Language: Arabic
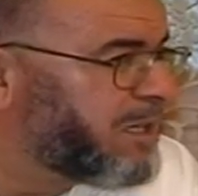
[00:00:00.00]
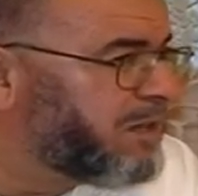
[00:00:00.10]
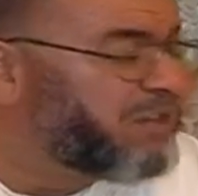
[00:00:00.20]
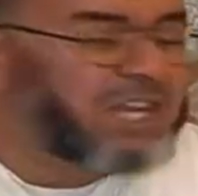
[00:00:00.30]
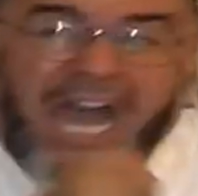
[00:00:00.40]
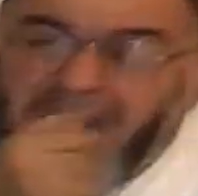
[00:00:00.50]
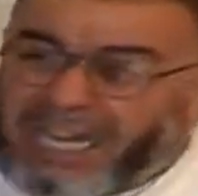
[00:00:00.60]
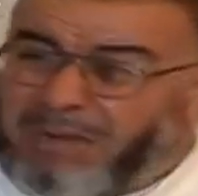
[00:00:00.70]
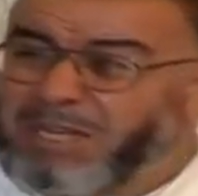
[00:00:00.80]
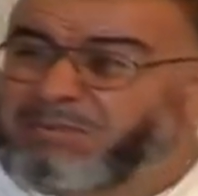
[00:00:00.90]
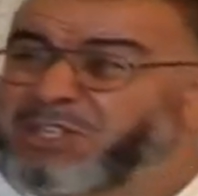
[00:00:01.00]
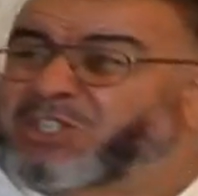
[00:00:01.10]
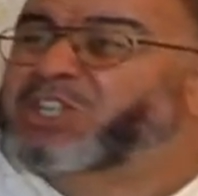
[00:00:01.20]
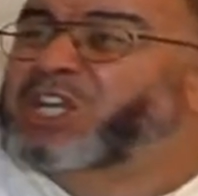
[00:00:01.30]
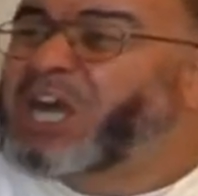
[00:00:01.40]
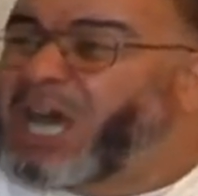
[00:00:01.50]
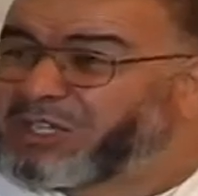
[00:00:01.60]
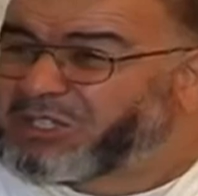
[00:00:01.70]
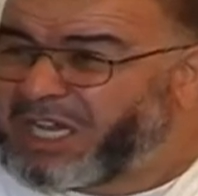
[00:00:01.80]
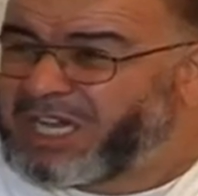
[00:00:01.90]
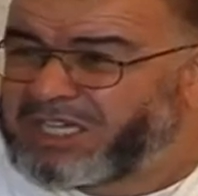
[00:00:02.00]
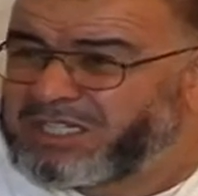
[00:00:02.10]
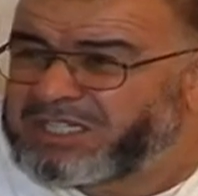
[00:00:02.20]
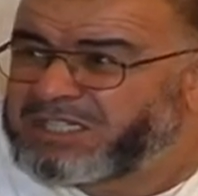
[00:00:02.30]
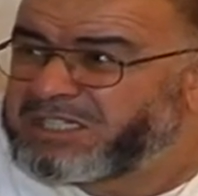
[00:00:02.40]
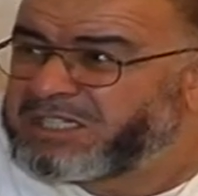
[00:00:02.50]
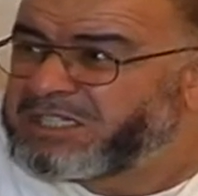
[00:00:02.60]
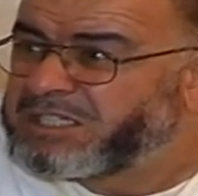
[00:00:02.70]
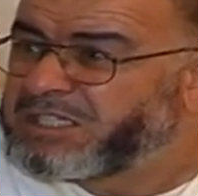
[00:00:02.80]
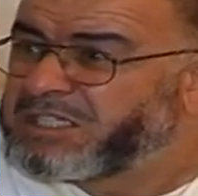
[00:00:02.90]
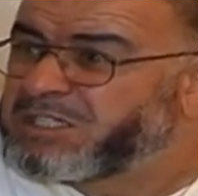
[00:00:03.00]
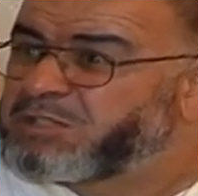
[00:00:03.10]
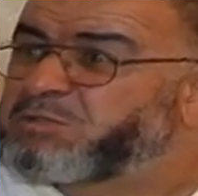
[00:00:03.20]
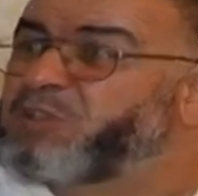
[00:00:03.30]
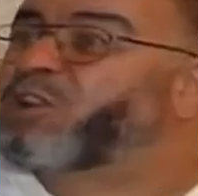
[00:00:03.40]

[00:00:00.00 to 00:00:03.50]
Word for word: في حرم المسجد الأقصى وفي